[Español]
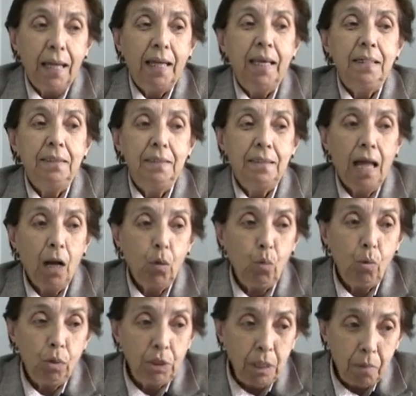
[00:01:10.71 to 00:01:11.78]
que está
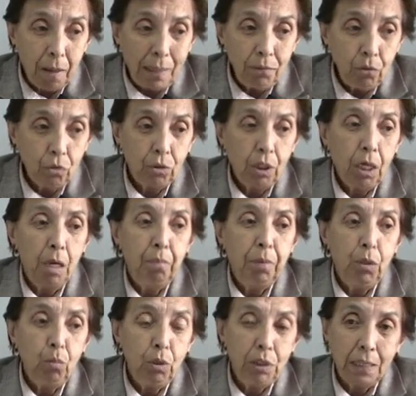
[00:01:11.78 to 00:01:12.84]
cultivándose en el
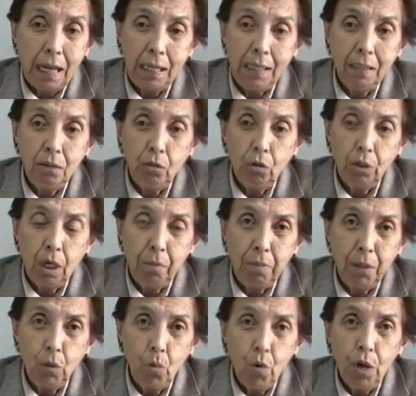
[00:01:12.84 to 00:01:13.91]
Perú y saliendo del
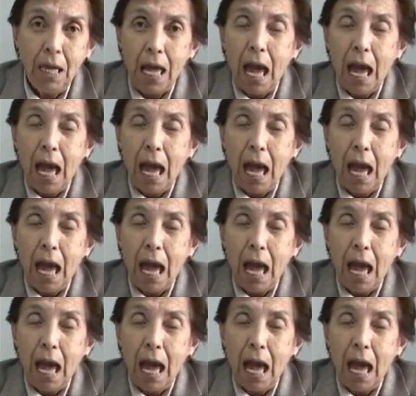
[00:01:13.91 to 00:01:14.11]
Perú,